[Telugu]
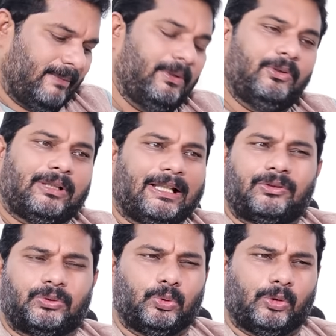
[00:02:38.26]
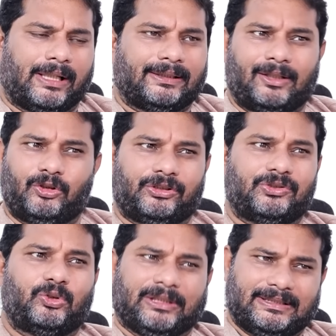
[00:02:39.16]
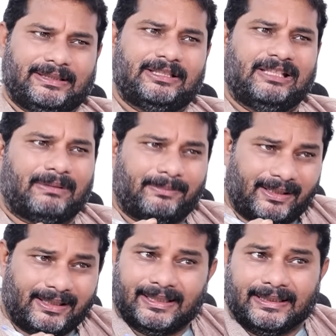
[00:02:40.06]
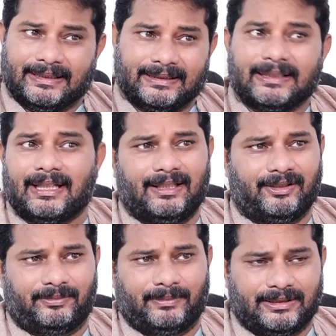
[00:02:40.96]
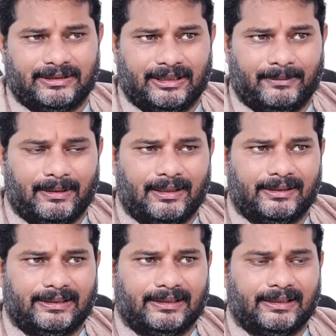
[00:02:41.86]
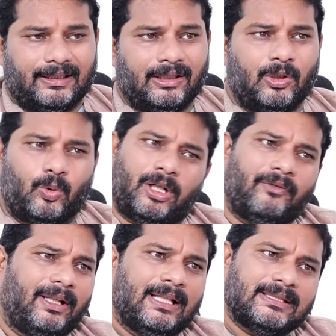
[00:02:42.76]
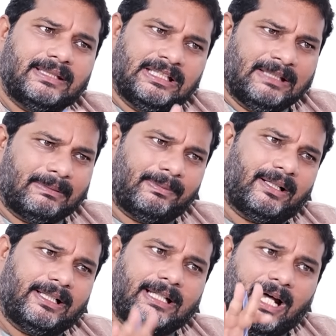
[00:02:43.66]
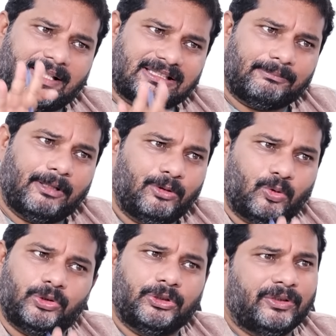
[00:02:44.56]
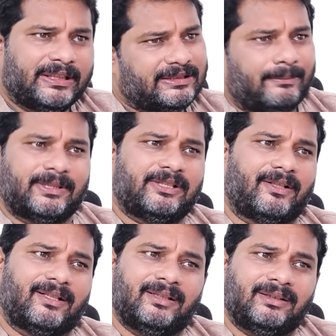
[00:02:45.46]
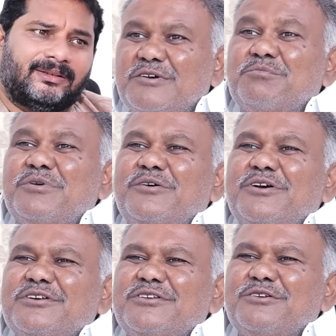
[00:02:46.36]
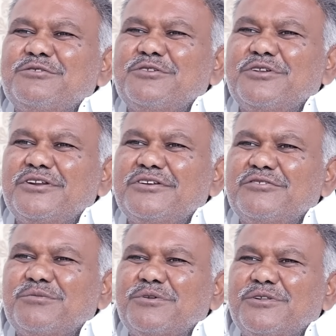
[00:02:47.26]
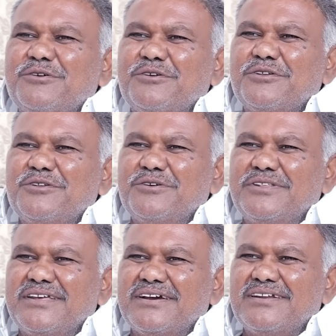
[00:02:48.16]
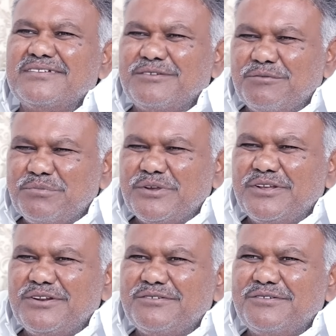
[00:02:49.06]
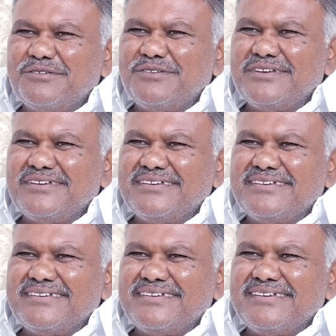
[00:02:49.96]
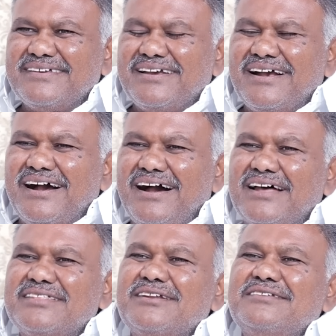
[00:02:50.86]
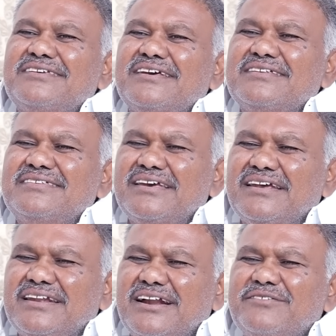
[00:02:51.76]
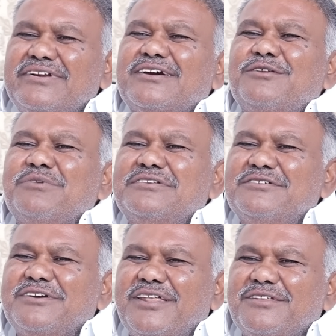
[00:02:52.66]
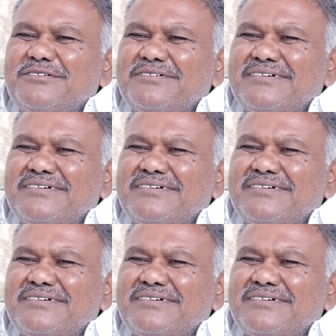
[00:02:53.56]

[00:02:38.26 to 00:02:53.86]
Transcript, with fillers: మీరు కత్తులు కటార్లు తీసుకునే జేసీ ప్రభాకర్ రెడ్డి ఇంటికి వెళ్ళారు మాజీ ఎమ్మెల్యే ఇంటికి ఒకవేళ జేసీ ప్రభాకర్ రెడ్డి ఆ సమయంలో ఉండి ఉంటే చంపేసేవాళ్ళ చంపడం ఏంటి జరుగుతుందండి చెప్పులతో కొట్టిందో అంతేగాని చంపేది అనుకుంటుంది అతను చేసే నడవడికలు మంచివి కాదు